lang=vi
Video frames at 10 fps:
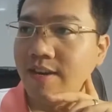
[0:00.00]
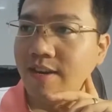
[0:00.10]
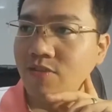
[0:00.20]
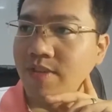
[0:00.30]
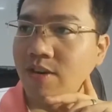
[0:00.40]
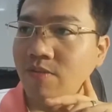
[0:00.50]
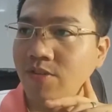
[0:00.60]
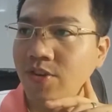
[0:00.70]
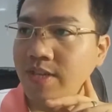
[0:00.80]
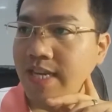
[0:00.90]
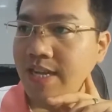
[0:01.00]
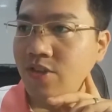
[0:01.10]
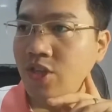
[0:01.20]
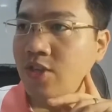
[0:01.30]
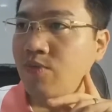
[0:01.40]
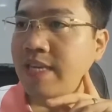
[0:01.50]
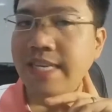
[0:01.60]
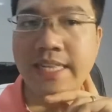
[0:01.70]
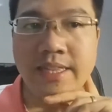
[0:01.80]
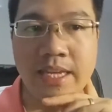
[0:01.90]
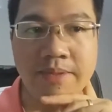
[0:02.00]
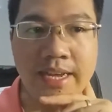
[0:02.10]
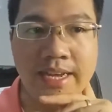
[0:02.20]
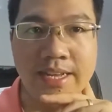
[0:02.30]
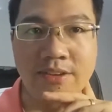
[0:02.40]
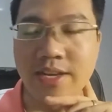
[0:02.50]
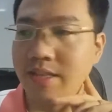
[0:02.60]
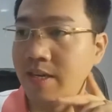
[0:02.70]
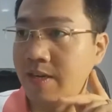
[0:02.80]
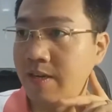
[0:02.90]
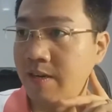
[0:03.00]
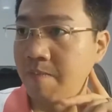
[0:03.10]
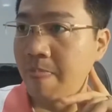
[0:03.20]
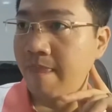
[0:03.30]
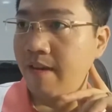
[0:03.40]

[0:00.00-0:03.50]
à, chúng ta không có nhiều thời gian nhưng chúng ta sẽ đi tiếp này đó là từ